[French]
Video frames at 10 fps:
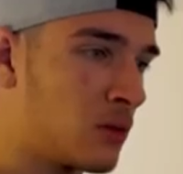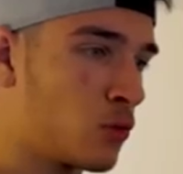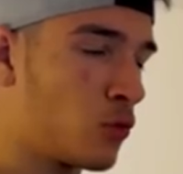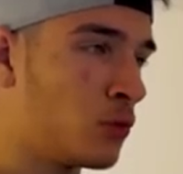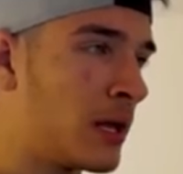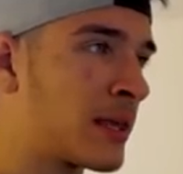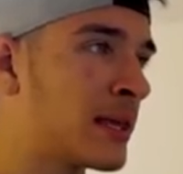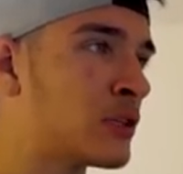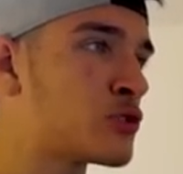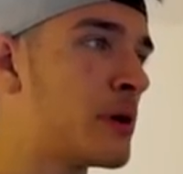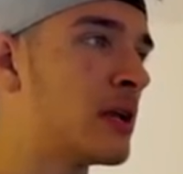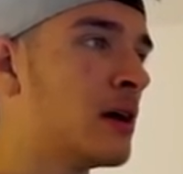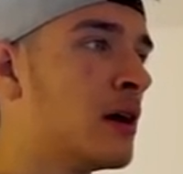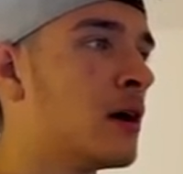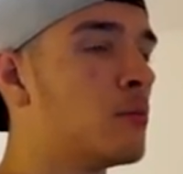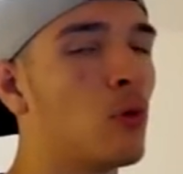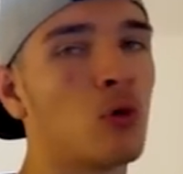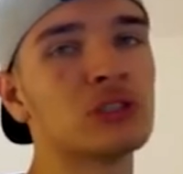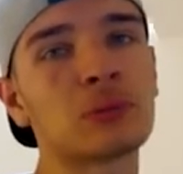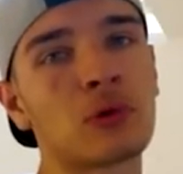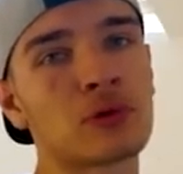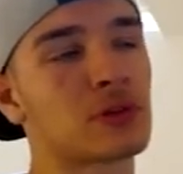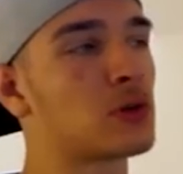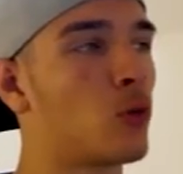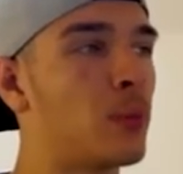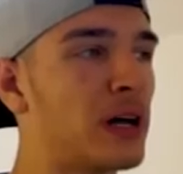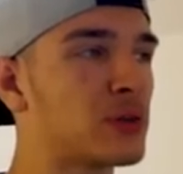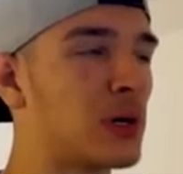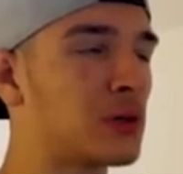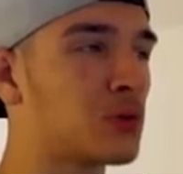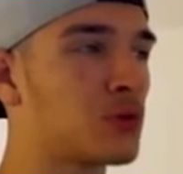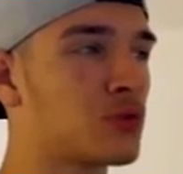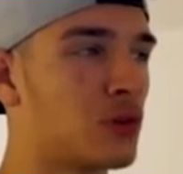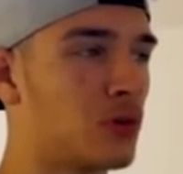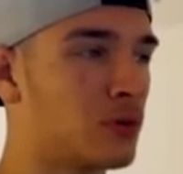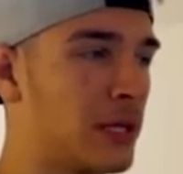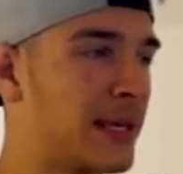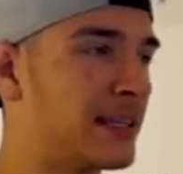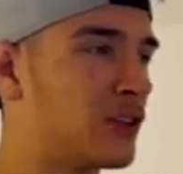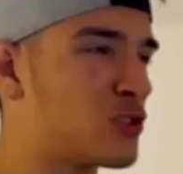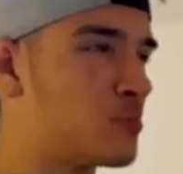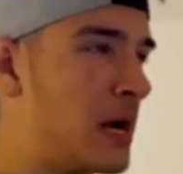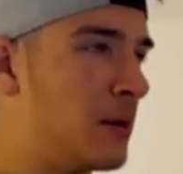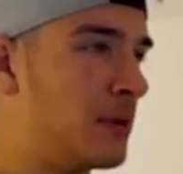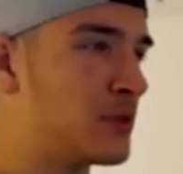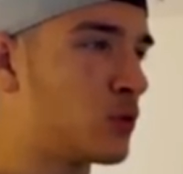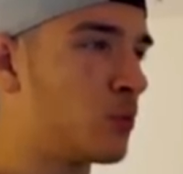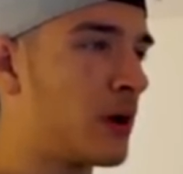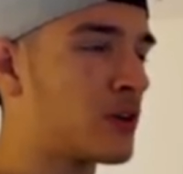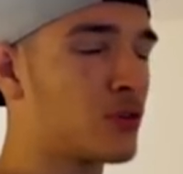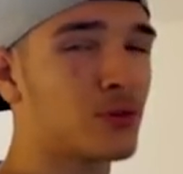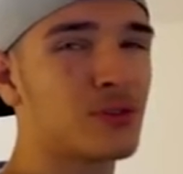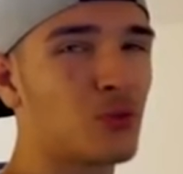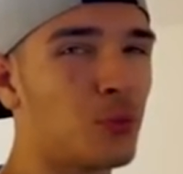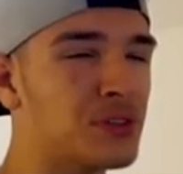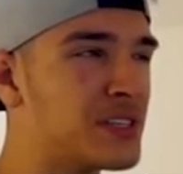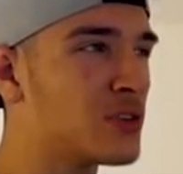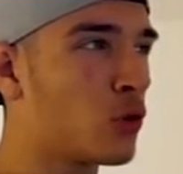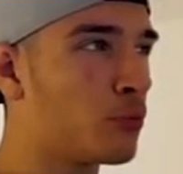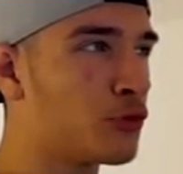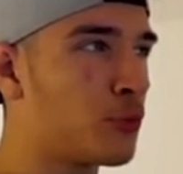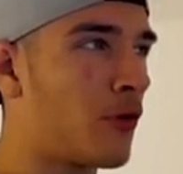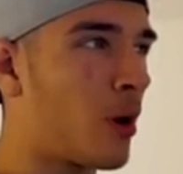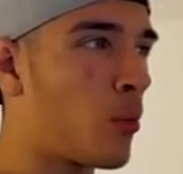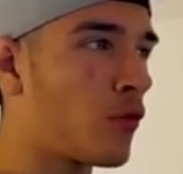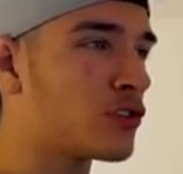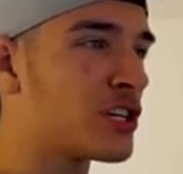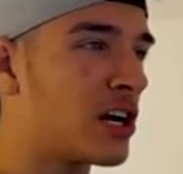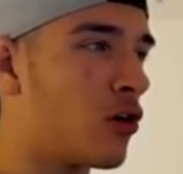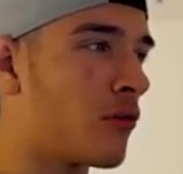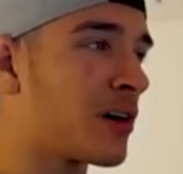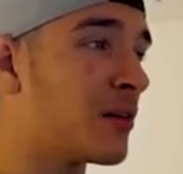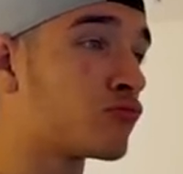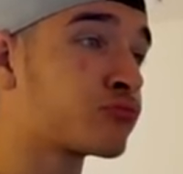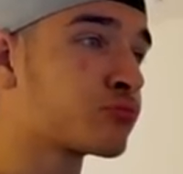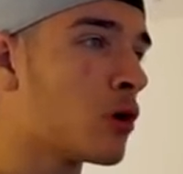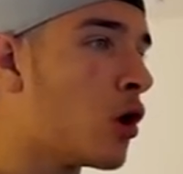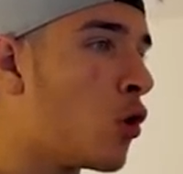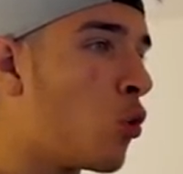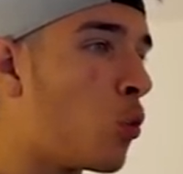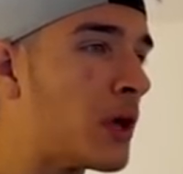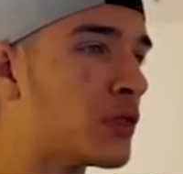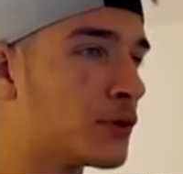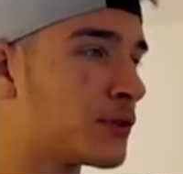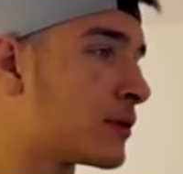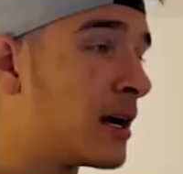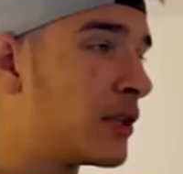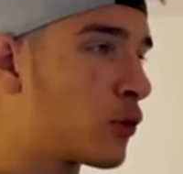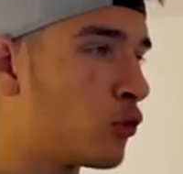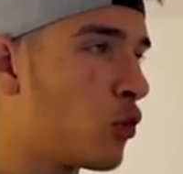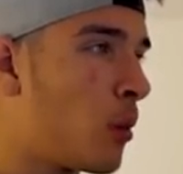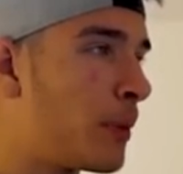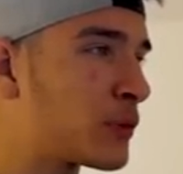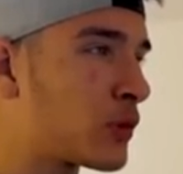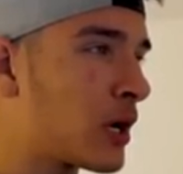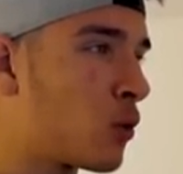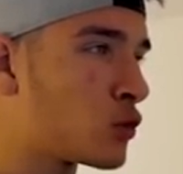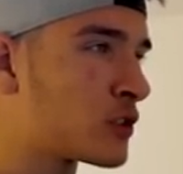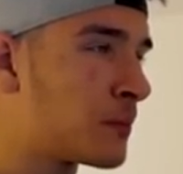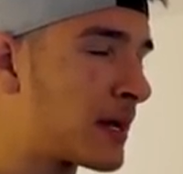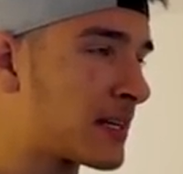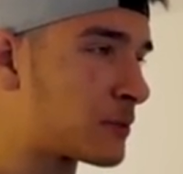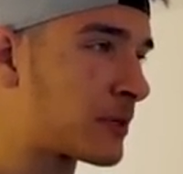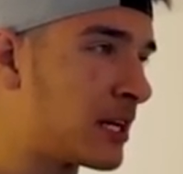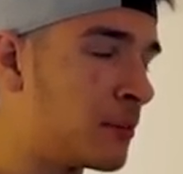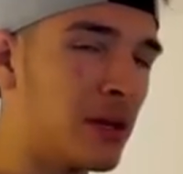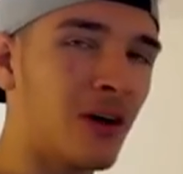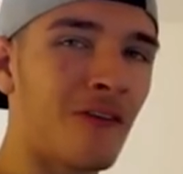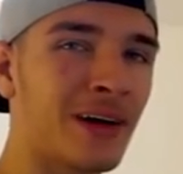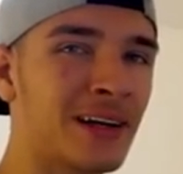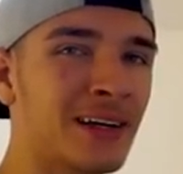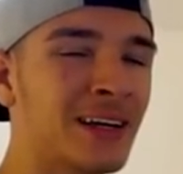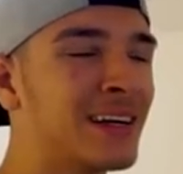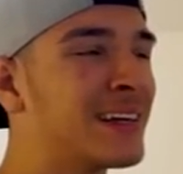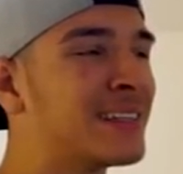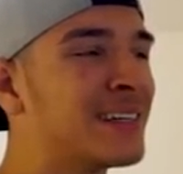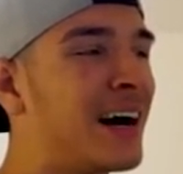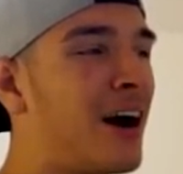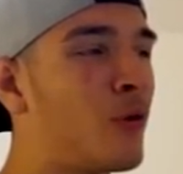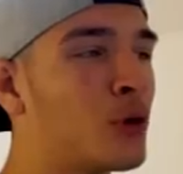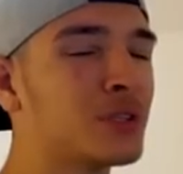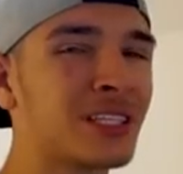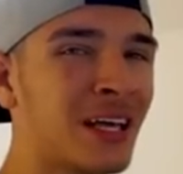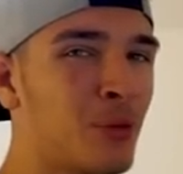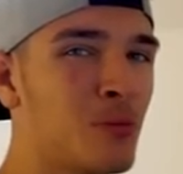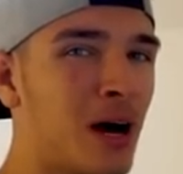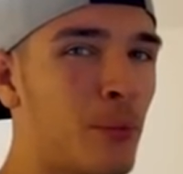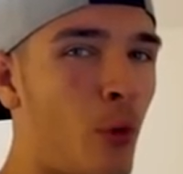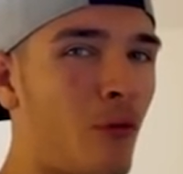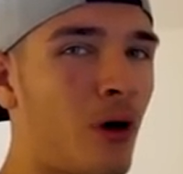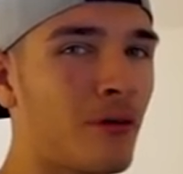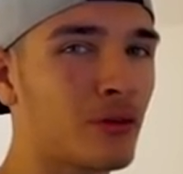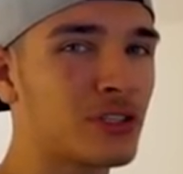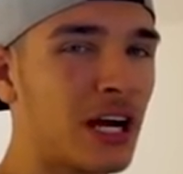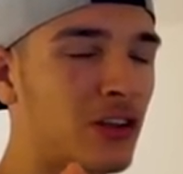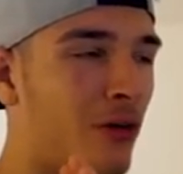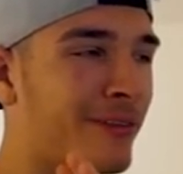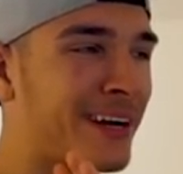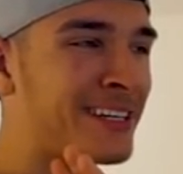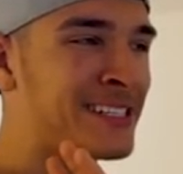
Donc on a 14 balles. Bon, honnêtement, si on part sur un truc, genre on a 14 balles, mais si on part, genre si on met 6 euros de plus pour avoir un bon ventirade, en vrai, why not Donc on n'aura pas trop la grosse marque à ce prix-là, mais en vrai avoir une très bonne marque pour avoir un ventirad en vrai,